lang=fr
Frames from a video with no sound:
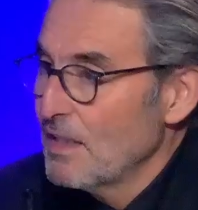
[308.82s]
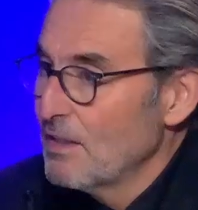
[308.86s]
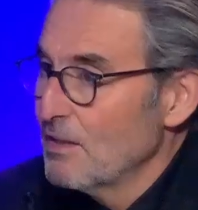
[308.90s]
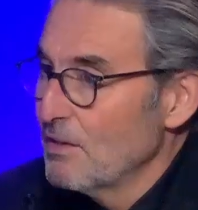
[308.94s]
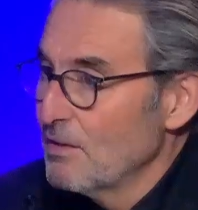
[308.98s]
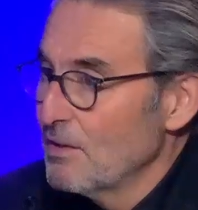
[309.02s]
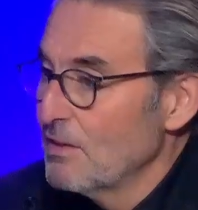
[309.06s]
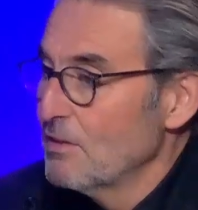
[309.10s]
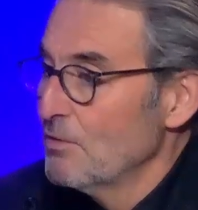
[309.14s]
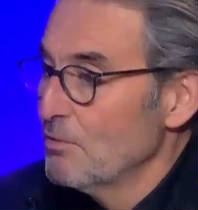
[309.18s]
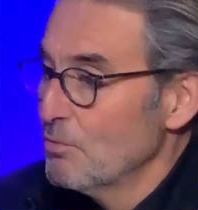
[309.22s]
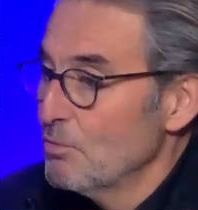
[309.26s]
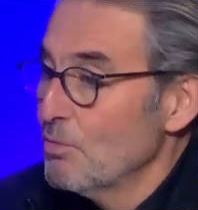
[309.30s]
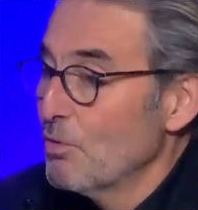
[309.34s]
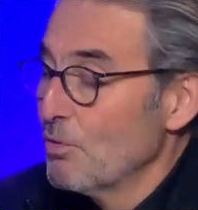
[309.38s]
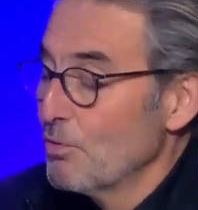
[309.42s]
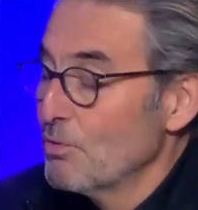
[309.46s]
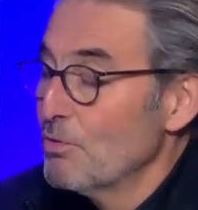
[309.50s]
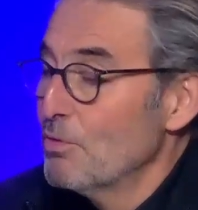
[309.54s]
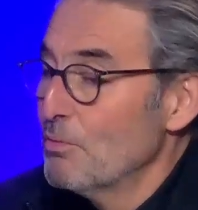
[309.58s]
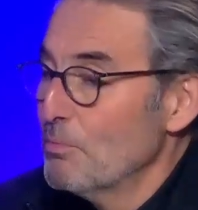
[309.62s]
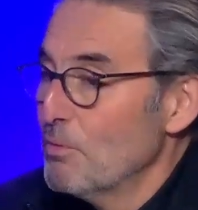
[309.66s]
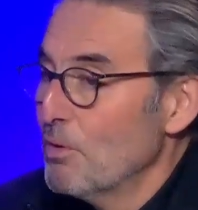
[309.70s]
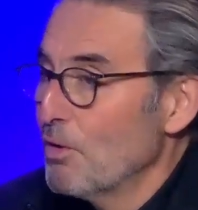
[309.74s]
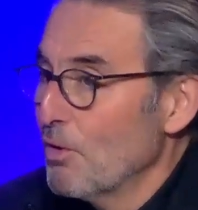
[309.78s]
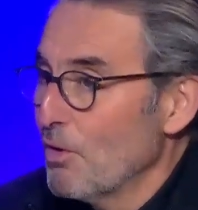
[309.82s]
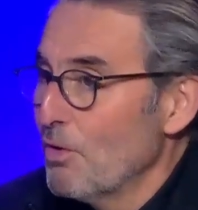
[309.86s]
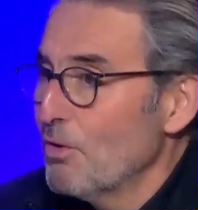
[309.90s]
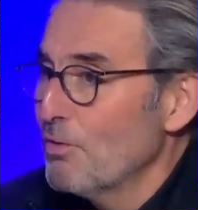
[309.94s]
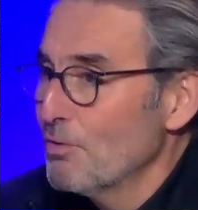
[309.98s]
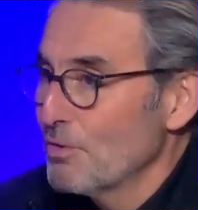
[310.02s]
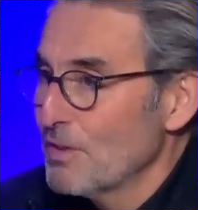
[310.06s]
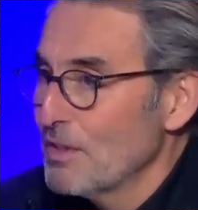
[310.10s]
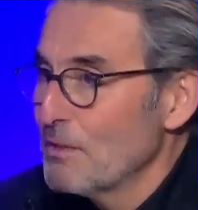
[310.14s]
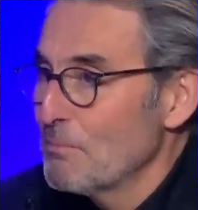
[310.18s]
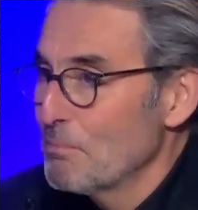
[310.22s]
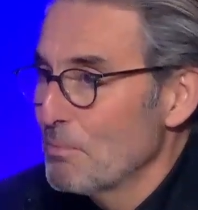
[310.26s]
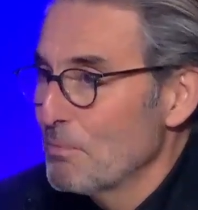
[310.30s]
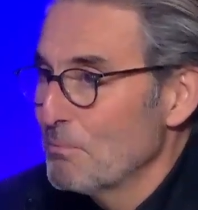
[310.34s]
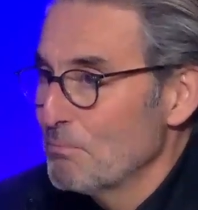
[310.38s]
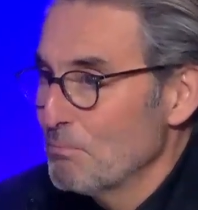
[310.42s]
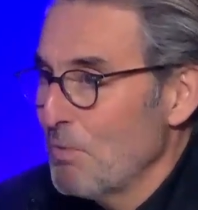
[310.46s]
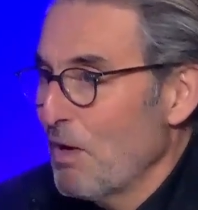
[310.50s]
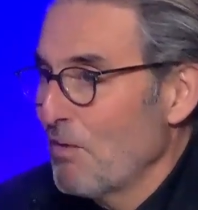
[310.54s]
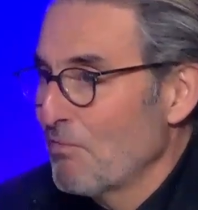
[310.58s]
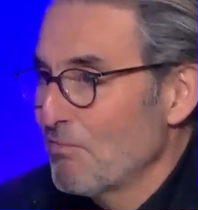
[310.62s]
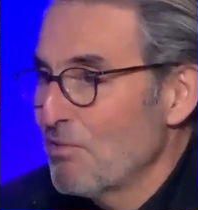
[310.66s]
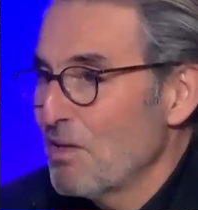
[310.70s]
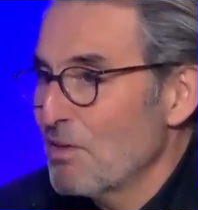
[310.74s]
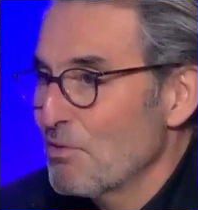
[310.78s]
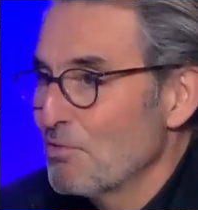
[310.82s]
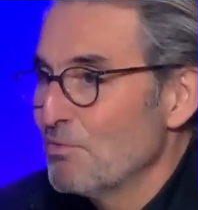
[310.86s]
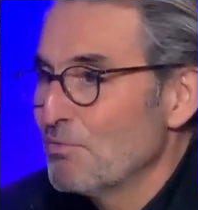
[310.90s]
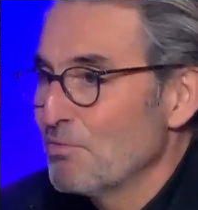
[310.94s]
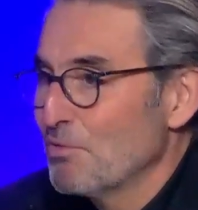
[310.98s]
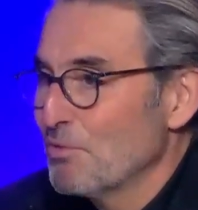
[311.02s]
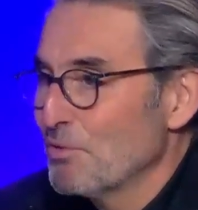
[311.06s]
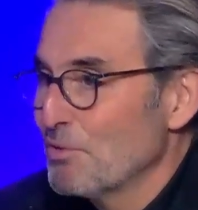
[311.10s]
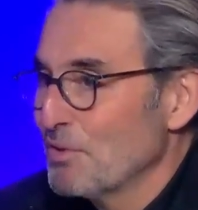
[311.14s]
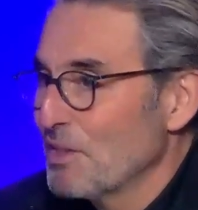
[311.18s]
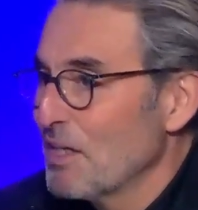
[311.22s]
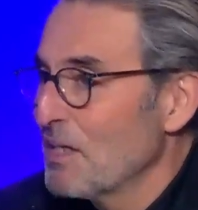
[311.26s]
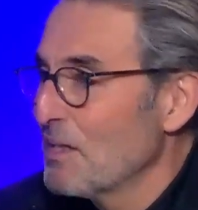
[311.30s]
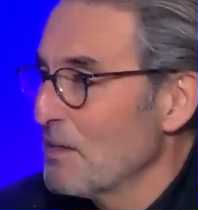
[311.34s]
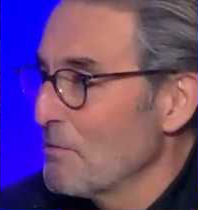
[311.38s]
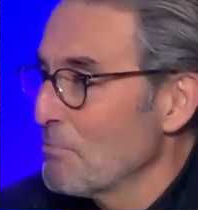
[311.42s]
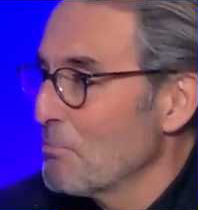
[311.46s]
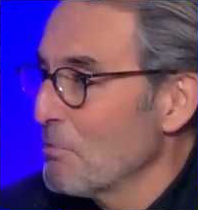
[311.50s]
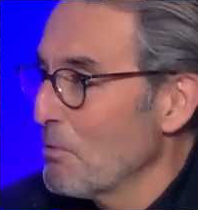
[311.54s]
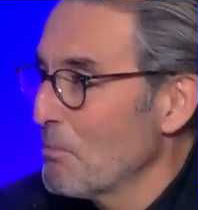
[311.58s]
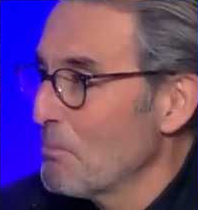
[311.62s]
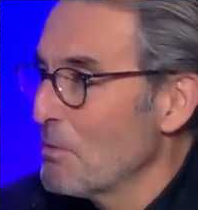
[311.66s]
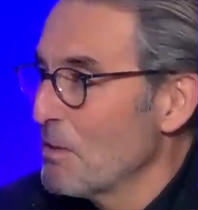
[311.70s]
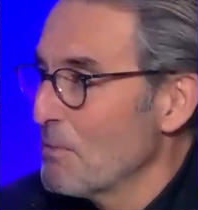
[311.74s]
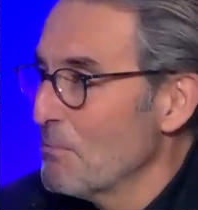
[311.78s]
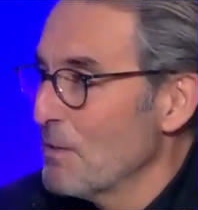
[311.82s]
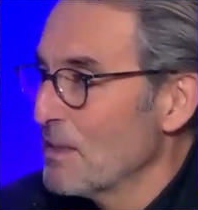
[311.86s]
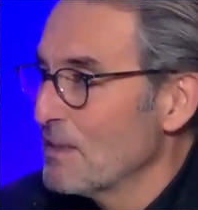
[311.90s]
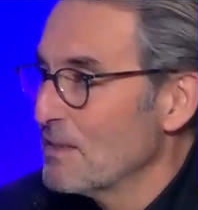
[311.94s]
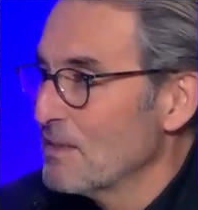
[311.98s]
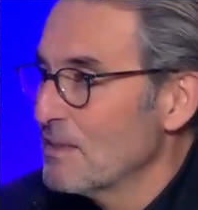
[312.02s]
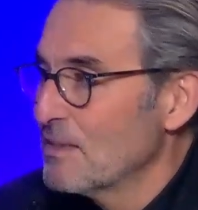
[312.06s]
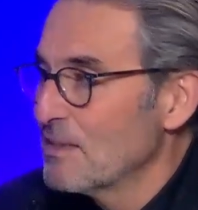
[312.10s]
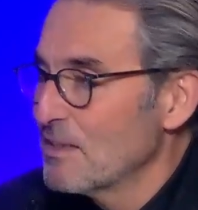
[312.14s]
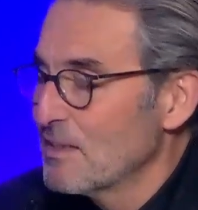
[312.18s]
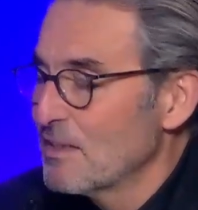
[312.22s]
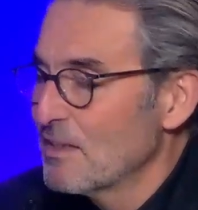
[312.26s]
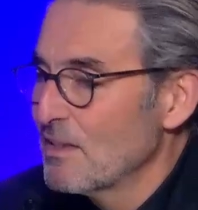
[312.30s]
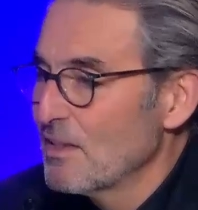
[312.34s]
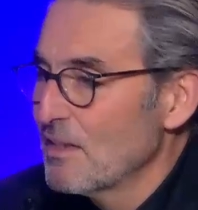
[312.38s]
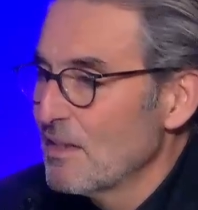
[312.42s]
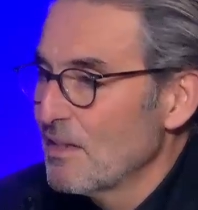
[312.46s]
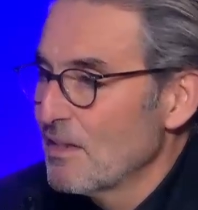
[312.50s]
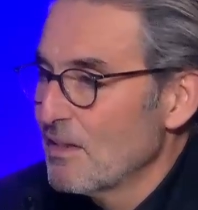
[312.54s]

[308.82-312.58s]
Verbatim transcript: Et, nous, en demeurant, on est parfois confrontés à des problématiques